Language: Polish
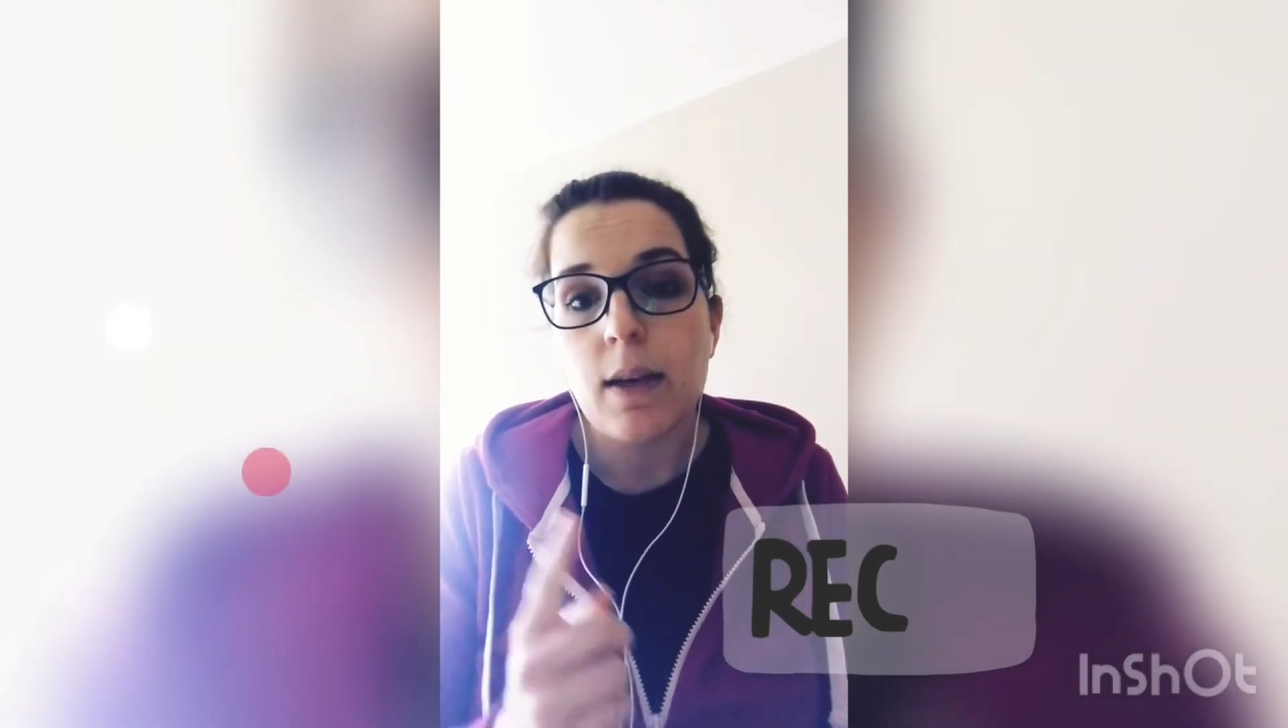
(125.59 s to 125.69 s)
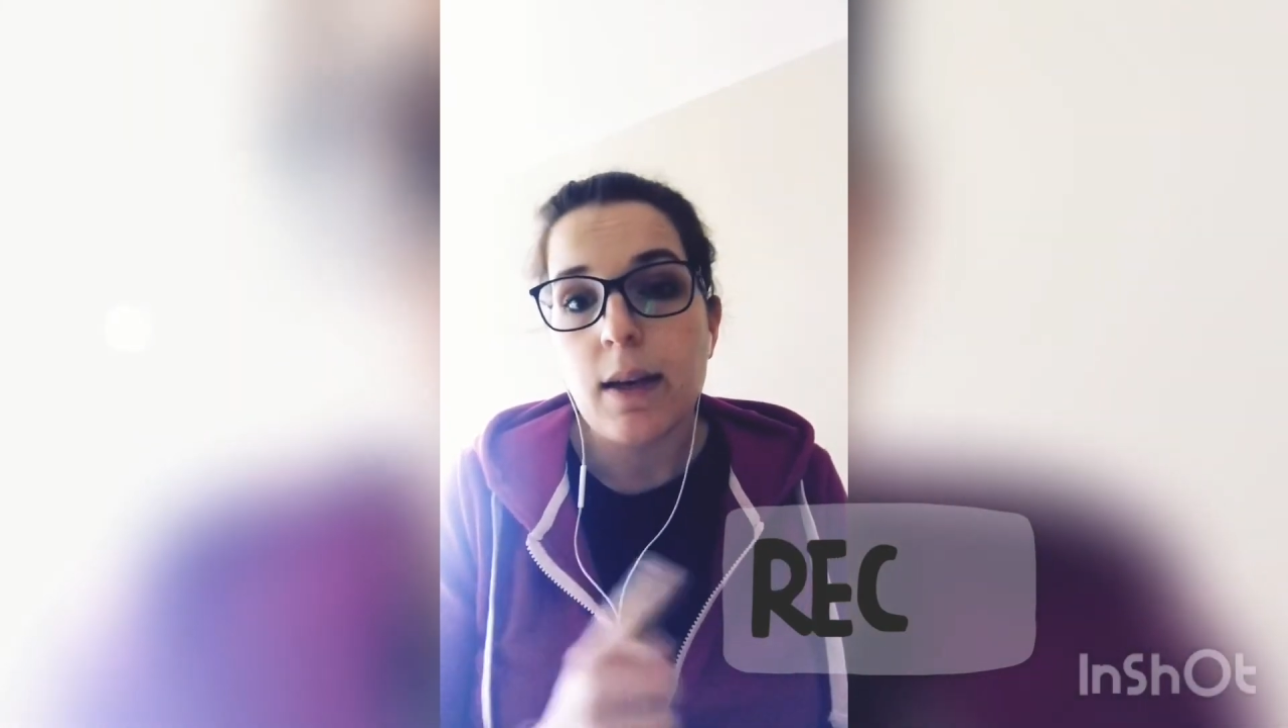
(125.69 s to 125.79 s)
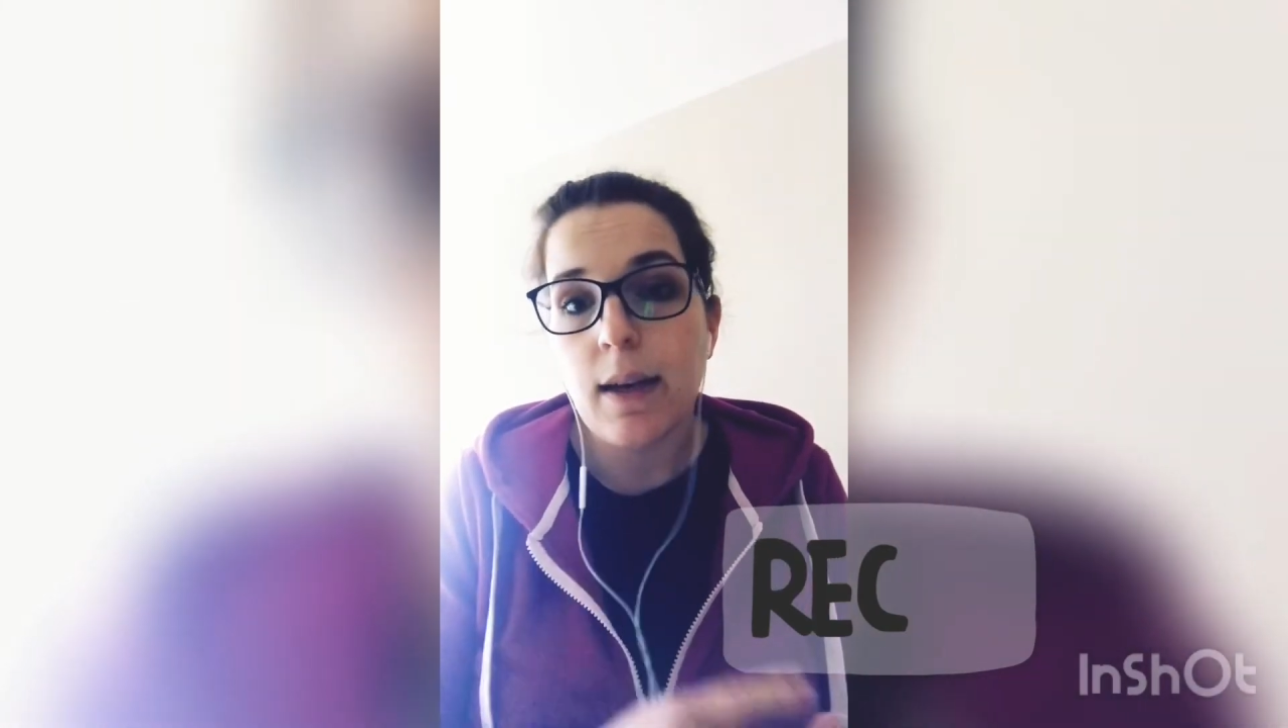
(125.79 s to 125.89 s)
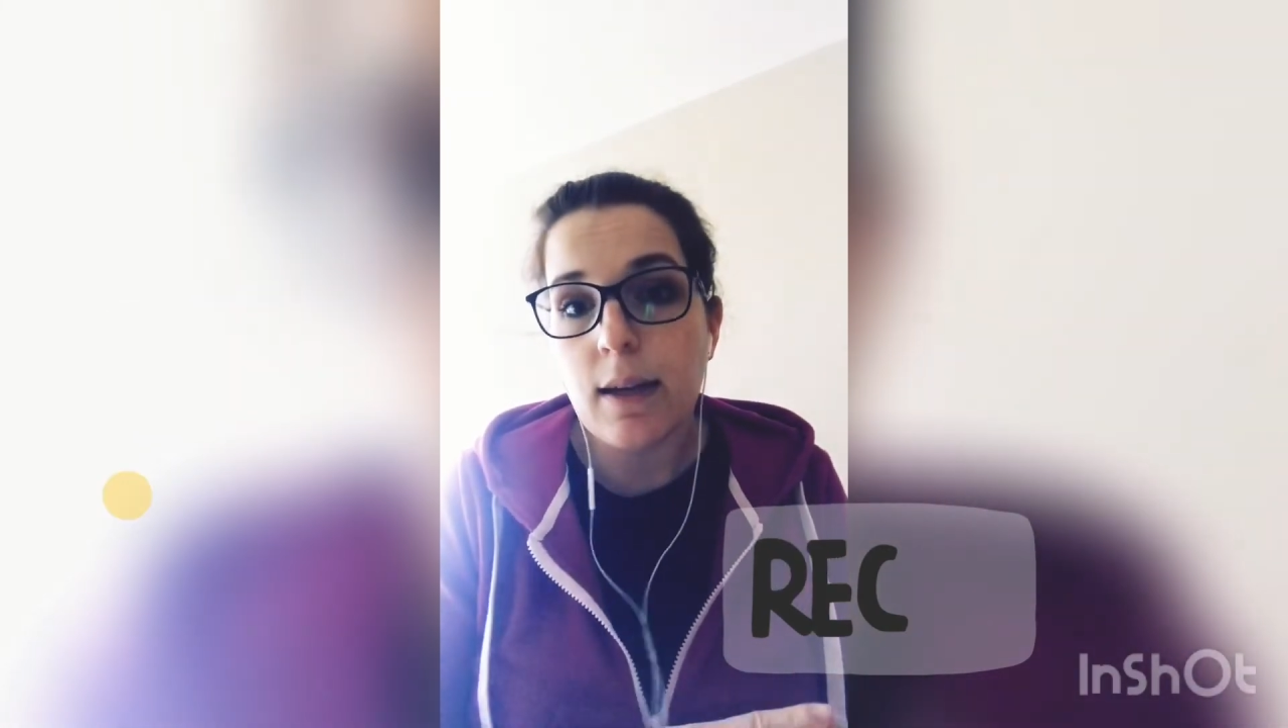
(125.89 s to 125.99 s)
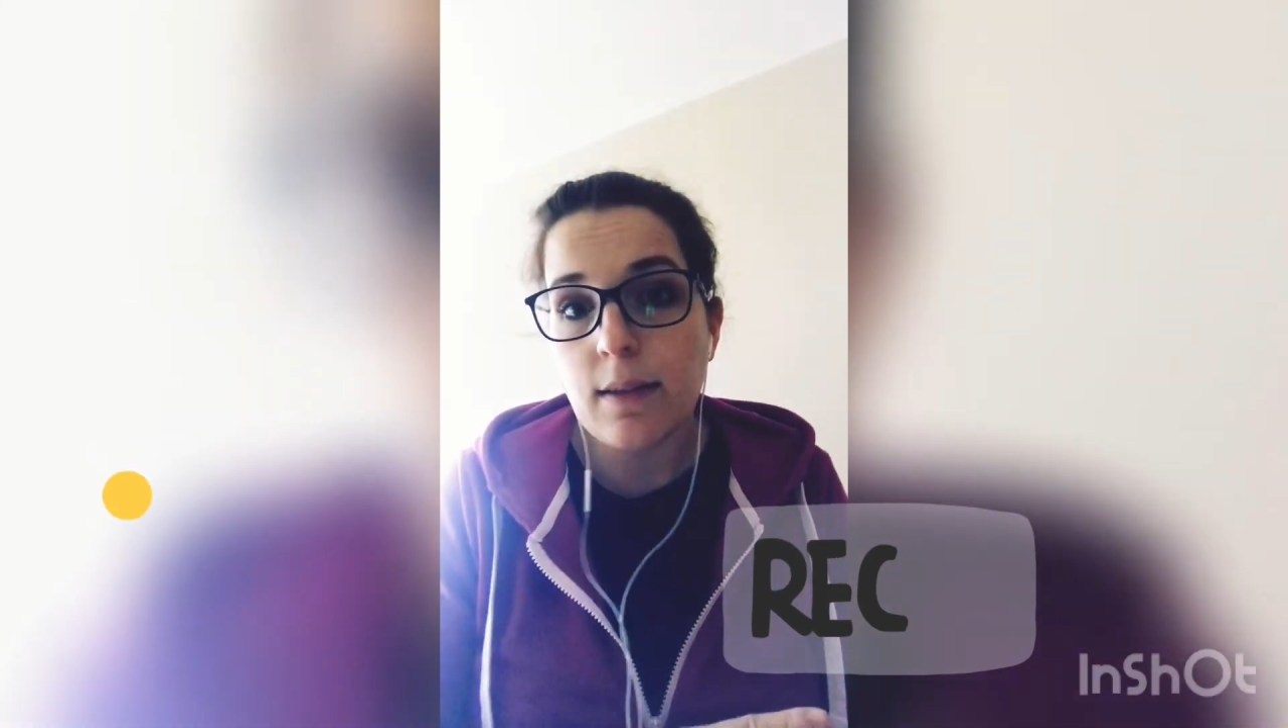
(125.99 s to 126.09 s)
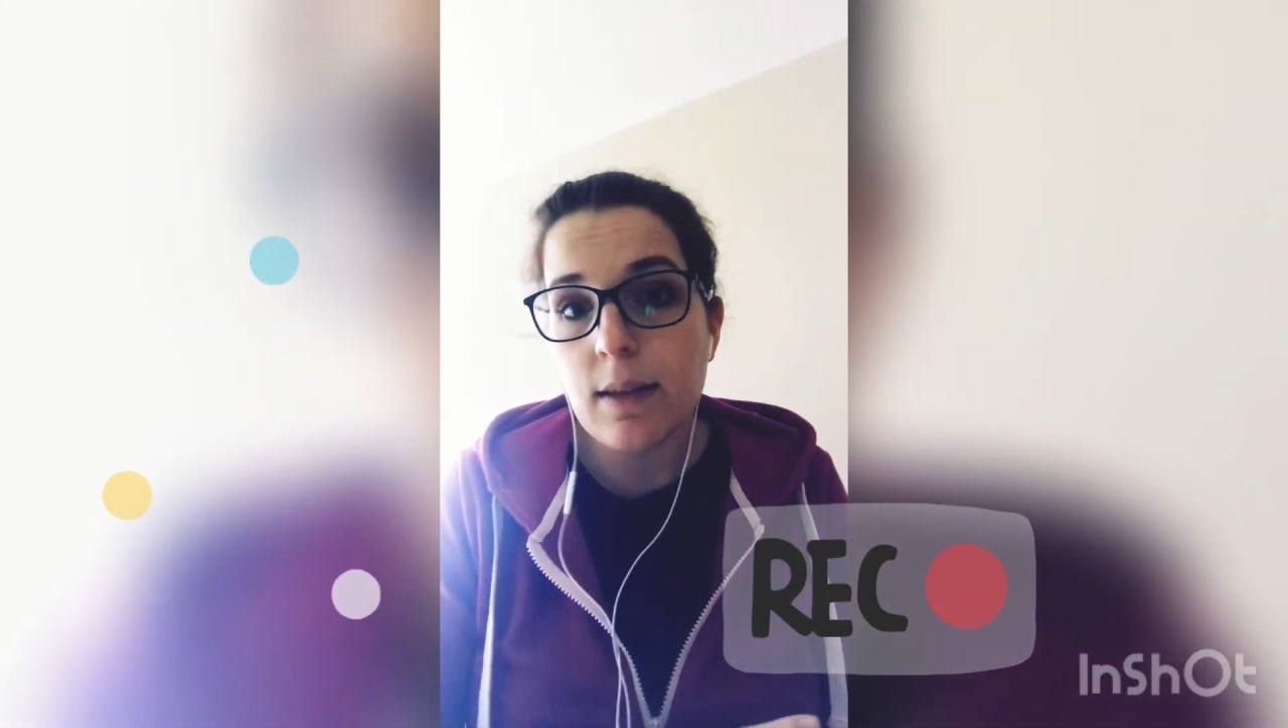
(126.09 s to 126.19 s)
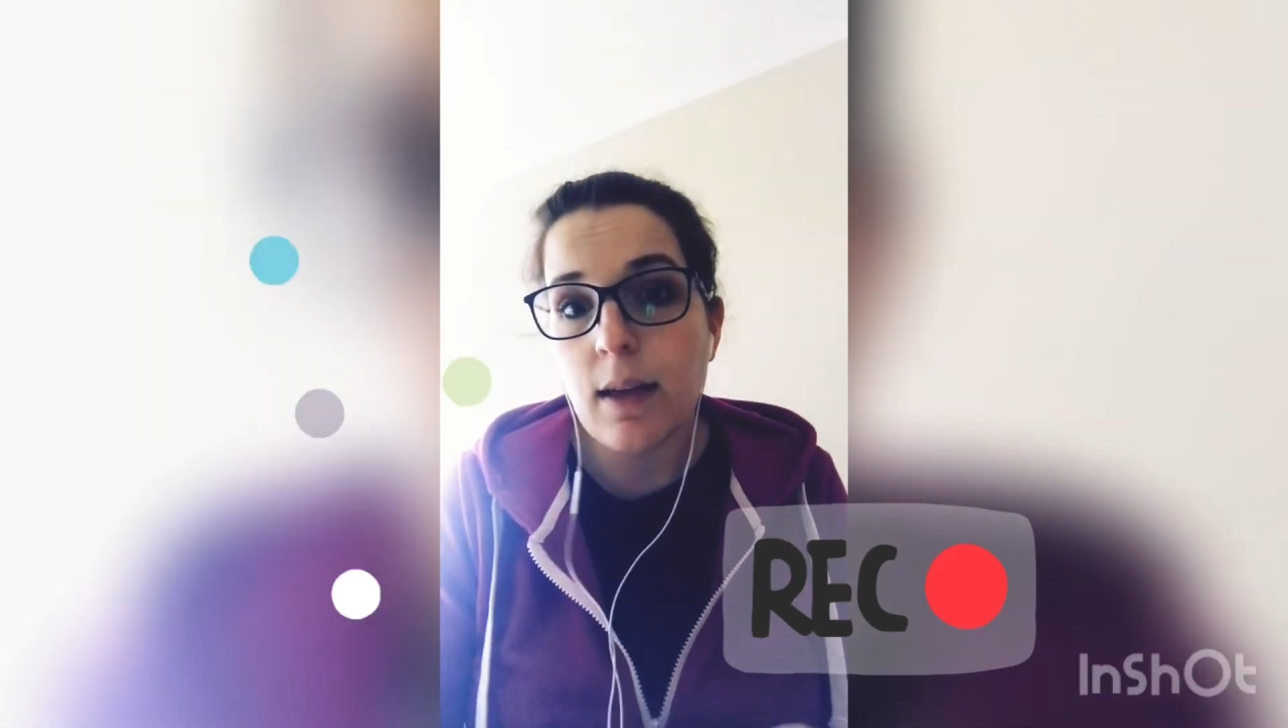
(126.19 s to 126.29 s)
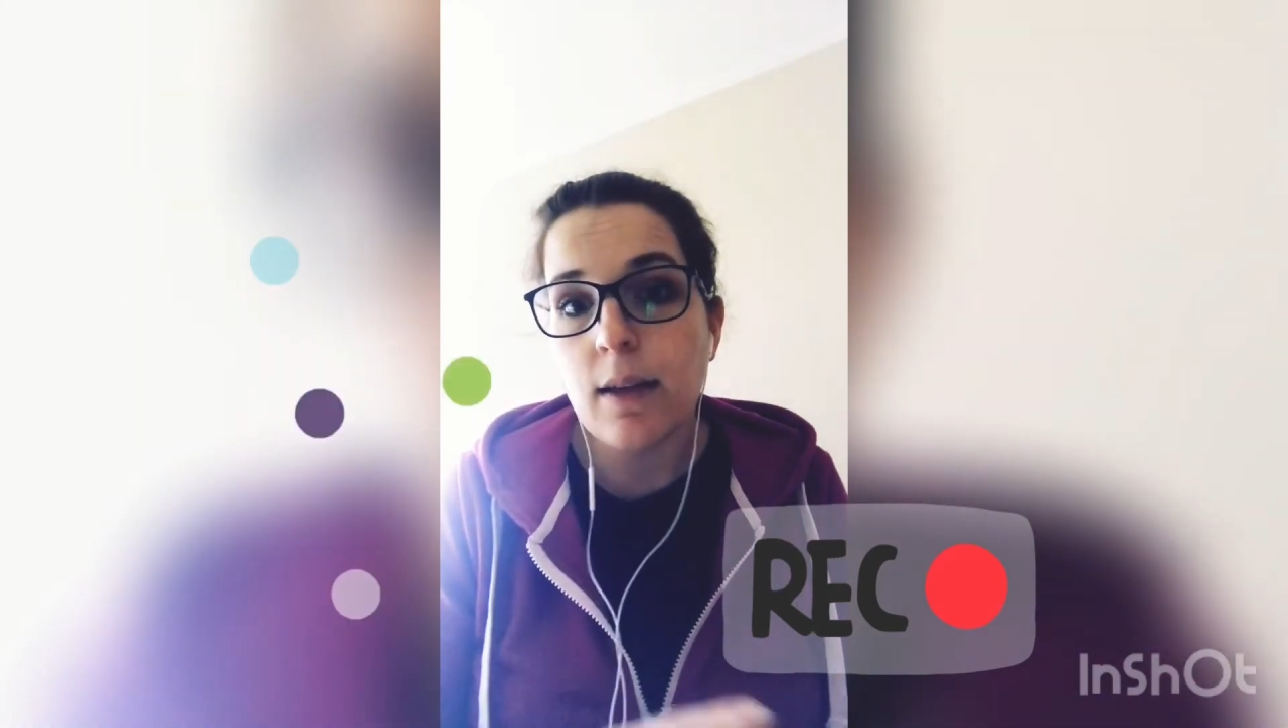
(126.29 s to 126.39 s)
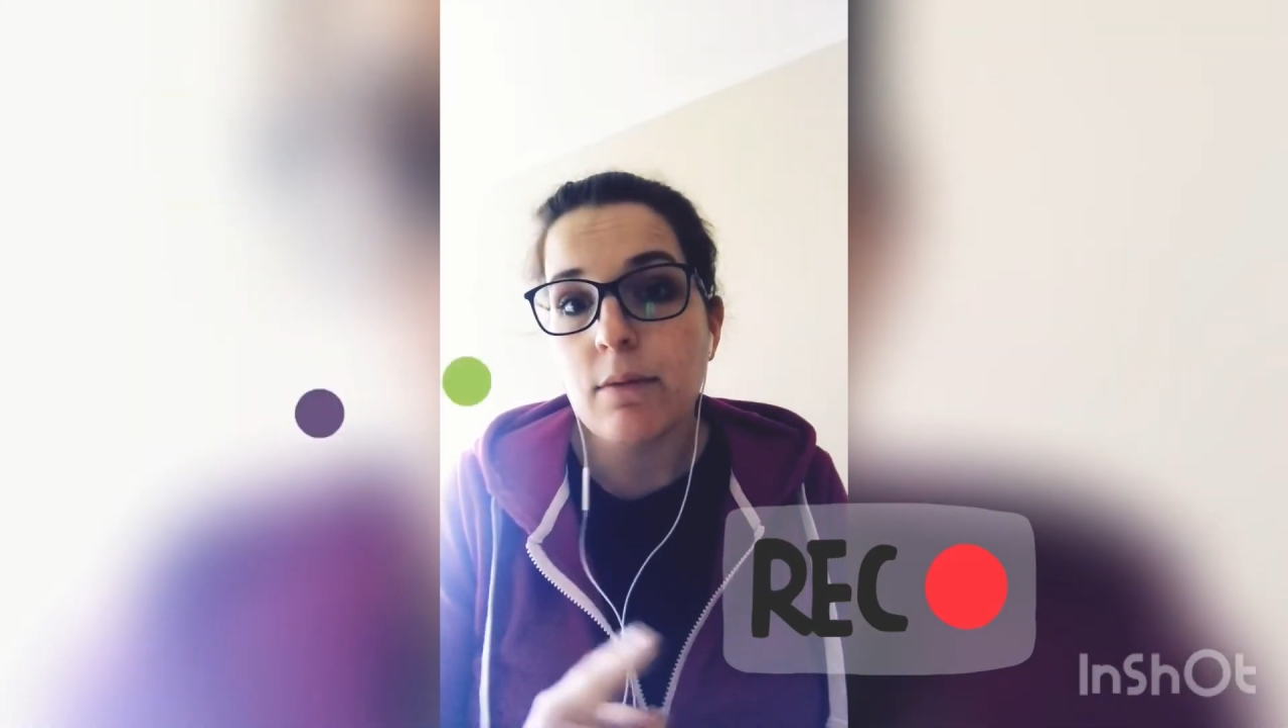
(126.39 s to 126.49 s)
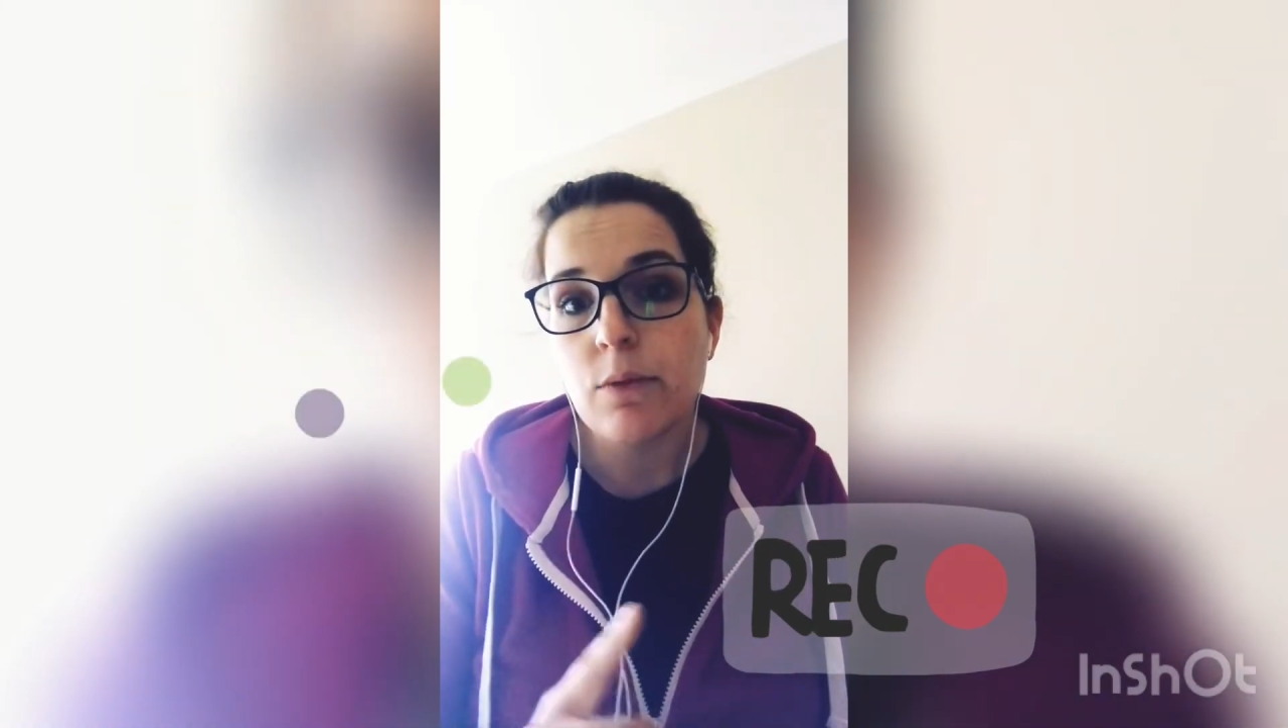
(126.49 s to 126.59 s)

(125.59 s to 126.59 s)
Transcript: kartka,